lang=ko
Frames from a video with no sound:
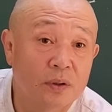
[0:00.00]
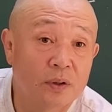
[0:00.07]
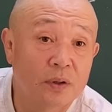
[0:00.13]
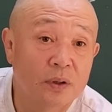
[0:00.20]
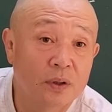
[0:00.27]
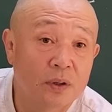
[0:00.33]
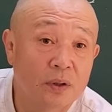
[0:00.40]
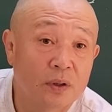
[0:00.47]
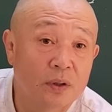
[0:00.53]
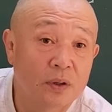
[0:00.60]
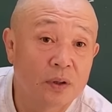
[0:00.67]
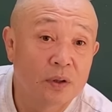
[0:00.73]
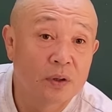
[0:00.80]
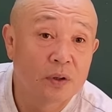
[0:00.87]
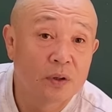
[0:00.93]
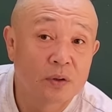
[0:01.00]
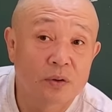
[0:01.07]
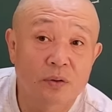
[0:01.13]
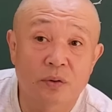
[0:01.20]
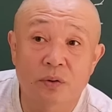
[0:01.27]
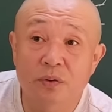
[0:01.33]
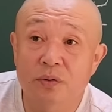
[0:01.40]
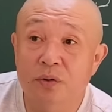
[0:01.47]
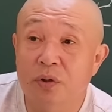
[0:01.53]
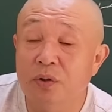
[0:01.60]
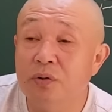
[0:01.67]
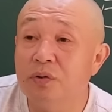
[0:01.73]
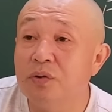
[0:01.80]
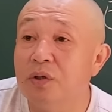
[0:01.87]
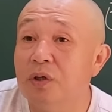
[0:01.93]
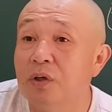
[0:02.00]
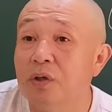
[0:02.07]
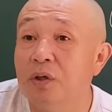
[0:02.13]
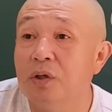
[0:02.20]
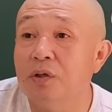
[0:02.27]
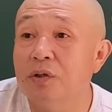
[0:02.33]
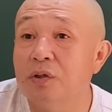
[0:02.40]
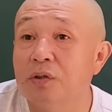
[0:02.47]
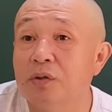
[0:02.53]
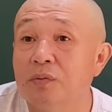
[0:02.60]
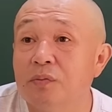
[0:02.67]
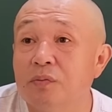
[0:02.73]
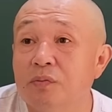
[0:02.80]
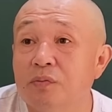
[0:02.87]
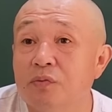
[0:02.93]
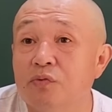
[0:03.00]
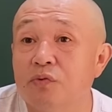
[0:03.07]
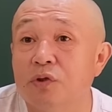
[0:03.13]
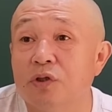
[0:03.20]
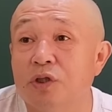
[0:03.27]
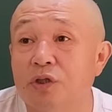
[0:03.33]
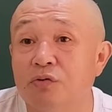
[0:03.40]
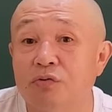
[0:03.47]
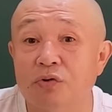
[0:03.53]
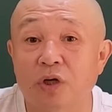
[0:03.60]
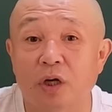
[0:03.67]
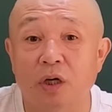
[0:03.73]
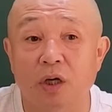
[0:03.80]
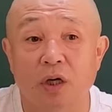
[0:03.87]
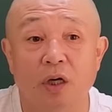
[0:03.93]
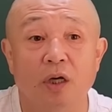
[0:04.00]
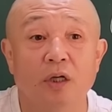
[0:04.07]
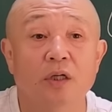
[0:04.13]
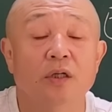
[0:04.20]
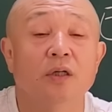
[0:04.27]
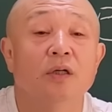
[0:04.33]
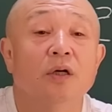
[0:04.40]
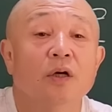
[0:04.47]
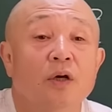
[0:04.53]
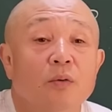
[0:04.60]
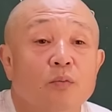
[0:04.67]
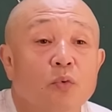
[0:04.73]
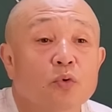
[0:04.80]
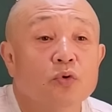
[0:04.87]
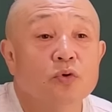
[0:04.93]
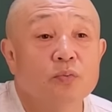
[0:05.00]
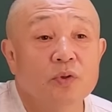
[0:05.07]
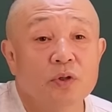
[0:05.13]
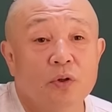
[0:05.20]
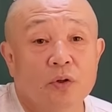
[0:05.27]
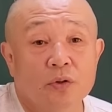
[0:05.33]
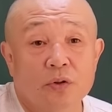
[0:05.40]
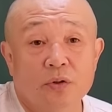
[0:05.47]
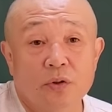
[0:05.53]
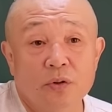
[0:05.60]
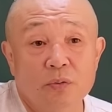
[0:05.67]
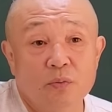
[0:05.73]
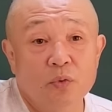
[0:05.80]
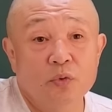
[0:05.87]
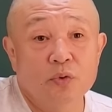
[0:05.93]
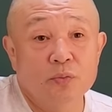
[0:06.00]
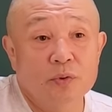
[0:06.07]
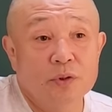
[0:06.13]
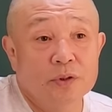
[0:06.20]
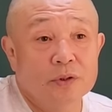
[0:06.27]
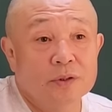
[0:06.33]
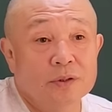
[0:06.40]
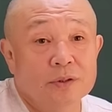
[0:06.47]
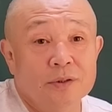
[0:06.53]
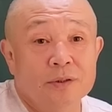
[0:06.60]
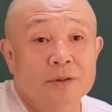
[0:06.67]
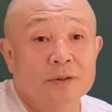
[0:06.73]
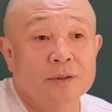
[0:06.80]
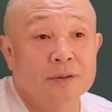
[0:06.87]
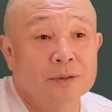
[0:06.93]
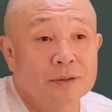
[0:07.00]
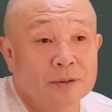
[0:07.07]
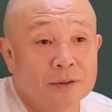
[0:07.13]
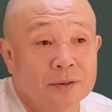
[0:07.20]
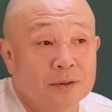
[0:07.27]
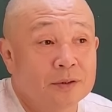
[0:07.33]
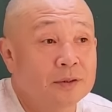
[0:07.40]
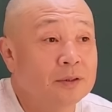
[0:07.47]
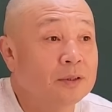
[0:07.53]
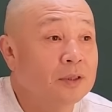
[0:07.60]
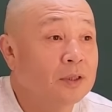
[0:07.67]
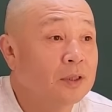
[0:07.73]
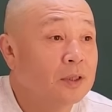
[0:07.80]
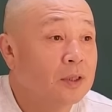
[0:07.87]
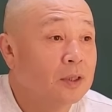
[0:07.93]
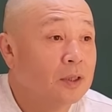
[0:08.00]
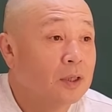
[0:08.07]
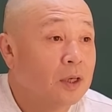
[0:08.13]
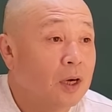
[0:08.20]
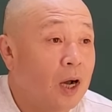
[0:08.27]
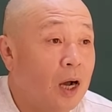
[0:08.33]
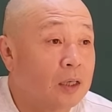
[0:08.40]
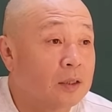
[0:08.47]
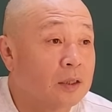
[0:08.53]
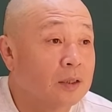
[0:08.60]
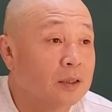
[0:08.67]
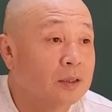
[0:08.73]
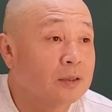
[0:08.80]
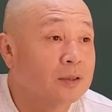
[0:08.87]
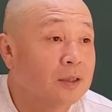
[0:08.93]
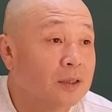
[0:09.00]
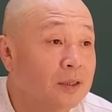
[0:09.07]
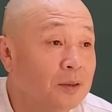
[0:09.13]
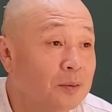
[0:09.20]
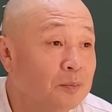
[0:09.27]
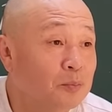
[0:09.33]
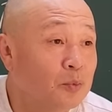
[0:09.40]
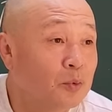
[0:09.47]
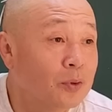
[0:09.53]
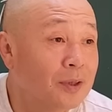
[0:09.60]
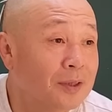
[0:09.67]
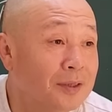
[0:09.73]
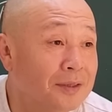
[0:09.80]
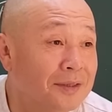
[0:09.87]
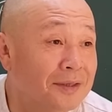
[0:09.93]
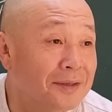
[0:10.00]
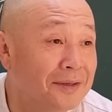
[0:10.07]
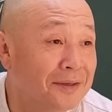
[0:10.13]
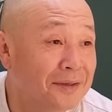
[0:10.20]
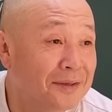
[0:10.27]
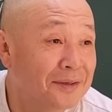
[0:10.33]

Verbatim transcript: 예? 그거는 현재의 지금 우리 지구상의 이 모습이 어떤 모습인지를 알아야 돼, 몰라야 돼?